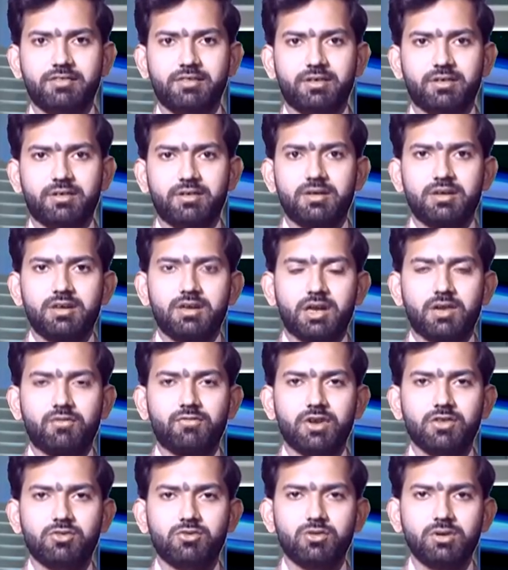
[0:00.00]
से
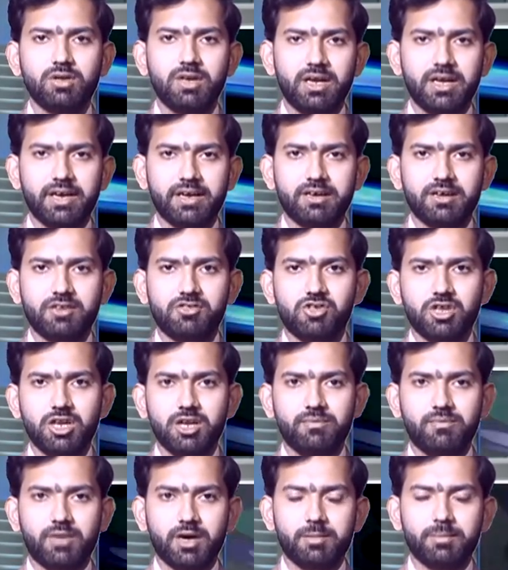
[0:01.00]
नववर्ष को लेकर जिले
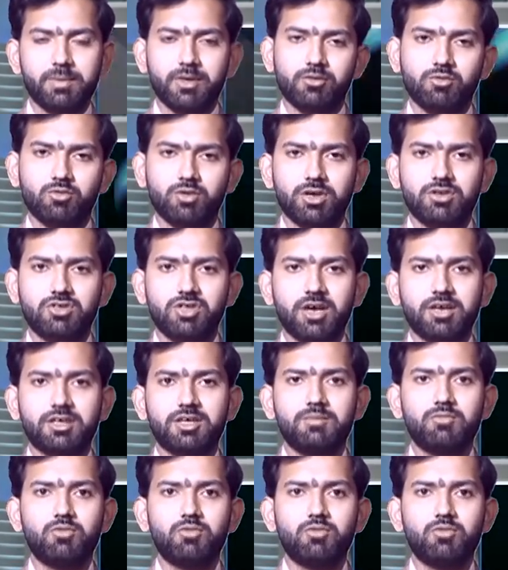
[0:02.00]
भर में सुरक्षा की